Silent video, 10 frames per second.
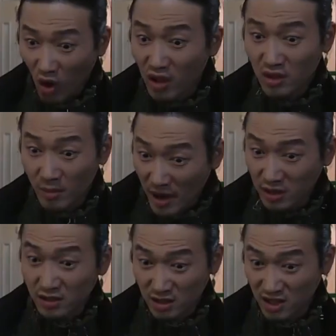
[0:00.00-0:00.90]

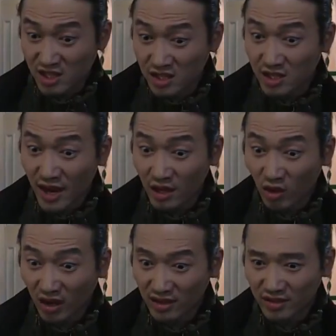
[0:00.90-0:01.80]
너한테만은 진짜인
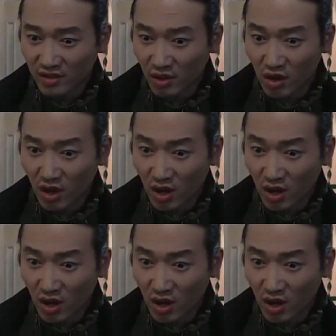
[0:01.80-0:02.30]
것 같았어.